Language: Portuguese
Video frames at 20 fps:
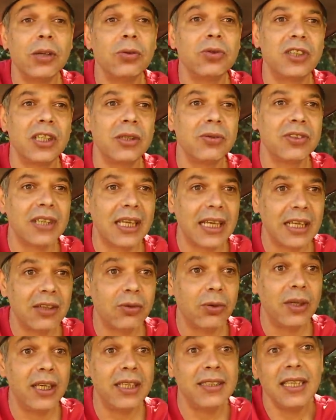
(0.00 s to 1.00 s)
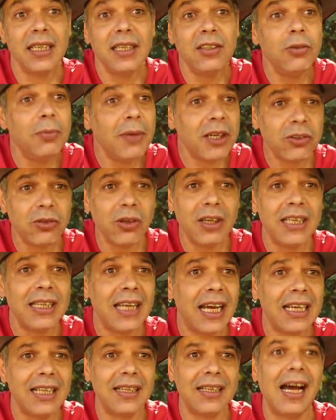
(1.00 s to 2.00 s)
aos ciclos da natureza e de uma
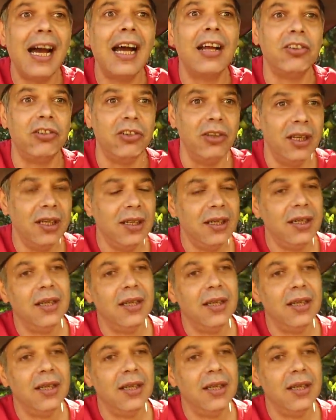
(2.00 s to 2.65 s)
solidariedade